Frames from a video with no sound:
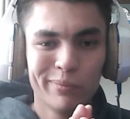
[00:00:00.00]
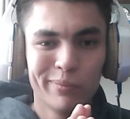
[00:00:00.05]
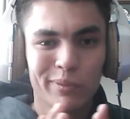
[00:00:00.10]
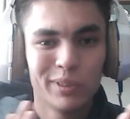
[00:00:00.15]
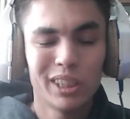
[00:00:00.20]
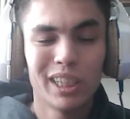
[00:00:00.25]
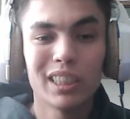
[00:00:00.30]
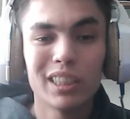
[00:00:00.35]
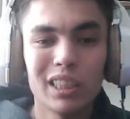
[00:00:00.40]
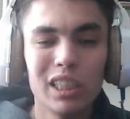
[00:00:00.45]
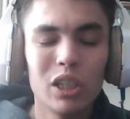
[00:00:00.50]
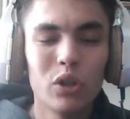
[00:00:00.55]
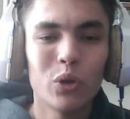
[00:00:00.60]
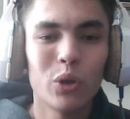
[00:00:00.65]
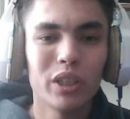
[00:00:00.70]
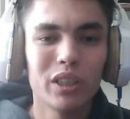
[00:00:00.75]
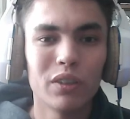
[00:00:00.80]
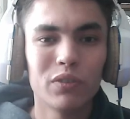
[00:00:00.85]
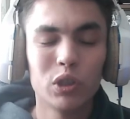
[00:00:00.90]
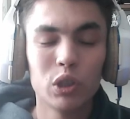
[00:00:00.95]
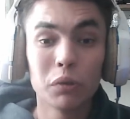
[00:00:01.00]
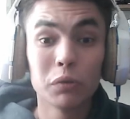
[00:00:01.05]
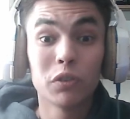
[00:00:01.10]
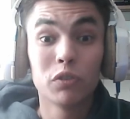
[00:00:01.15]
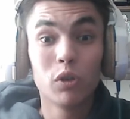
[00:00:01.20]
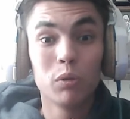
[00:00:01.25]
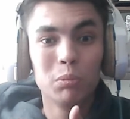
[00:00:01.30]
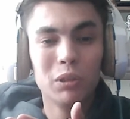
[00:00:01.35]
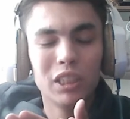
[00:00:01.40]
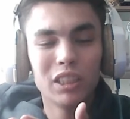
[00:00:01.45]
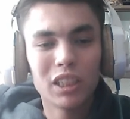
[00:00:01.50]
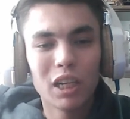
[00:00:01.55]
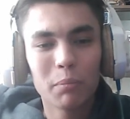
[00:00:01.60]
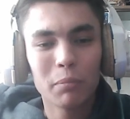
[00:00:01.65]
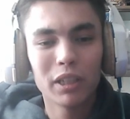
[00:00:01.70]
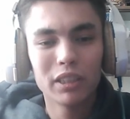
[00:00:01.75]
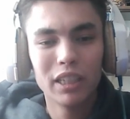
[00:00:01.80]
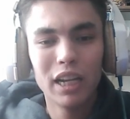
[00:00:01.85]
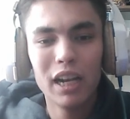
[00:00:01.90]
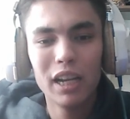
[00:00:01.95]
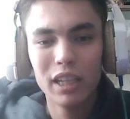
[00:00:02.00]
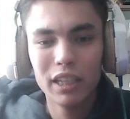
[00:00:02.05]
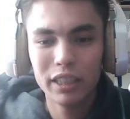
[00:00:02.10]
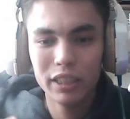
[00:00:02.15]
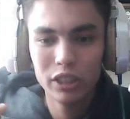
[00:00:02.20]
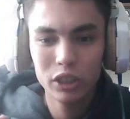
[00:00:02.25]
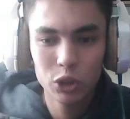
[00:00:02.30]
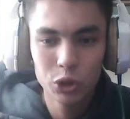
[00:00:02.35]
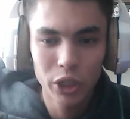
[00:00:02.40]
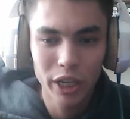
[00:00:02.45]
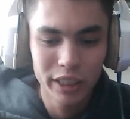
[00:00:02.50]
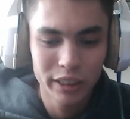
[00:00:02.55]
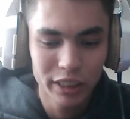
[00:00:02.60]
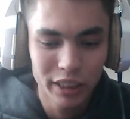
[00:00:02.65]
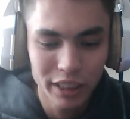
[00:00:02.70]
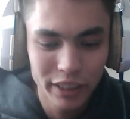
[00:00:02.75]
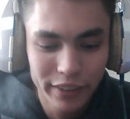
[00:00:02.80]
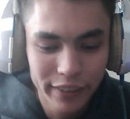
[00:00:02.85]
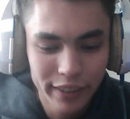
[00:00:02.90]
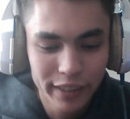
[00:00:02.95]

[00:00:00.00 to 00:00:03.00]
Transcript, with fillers: Транслирую это все в своем телеграм-канале и чате.